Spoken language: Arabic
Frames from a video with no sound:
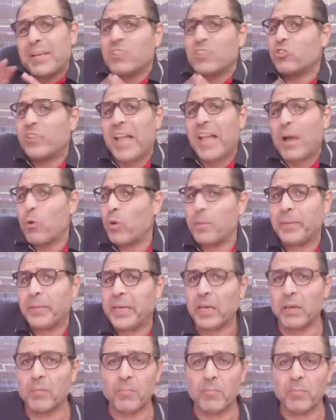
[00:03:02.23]
ماليش دعوه
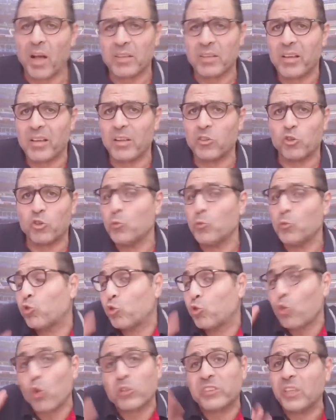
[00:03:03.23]
بيه، ما حصلش
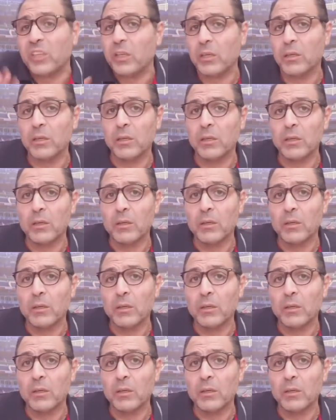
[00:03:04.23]
مش صوتي